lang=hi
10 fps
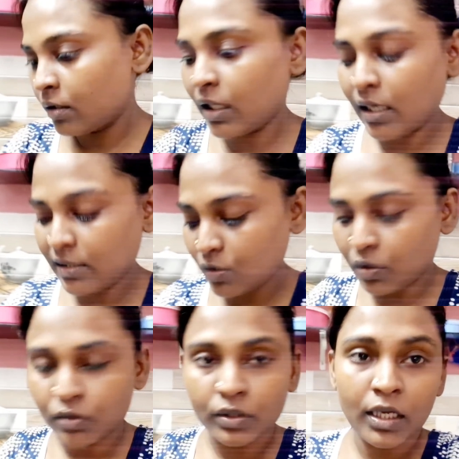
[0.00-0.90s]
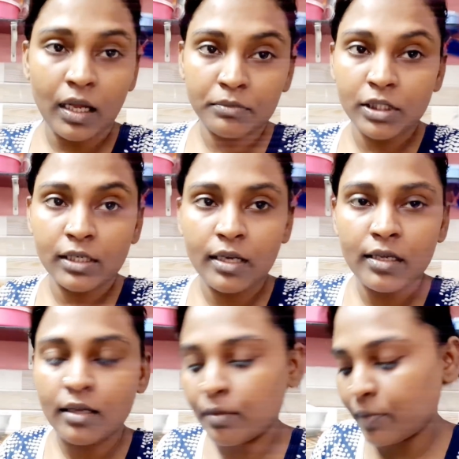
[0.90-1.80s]
ठीक है ऐसे थोड़ा थोड़ा काम चल रहा
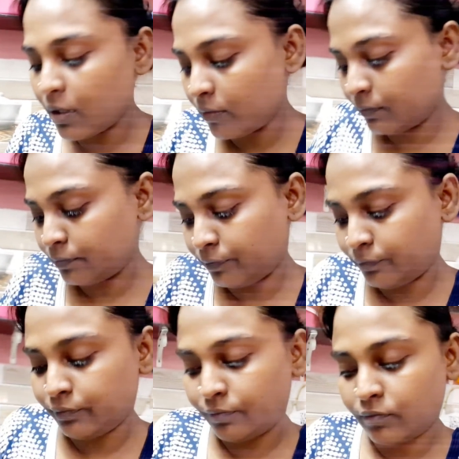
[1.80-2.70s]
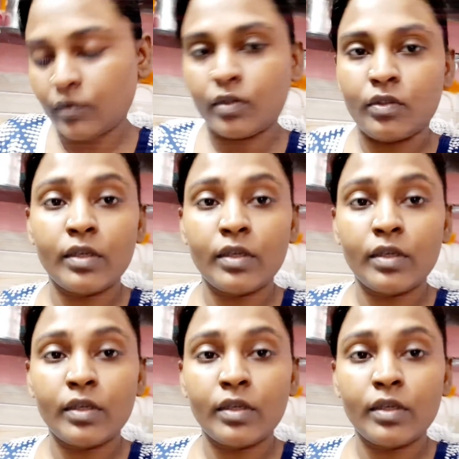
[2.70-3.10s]
है घर में तो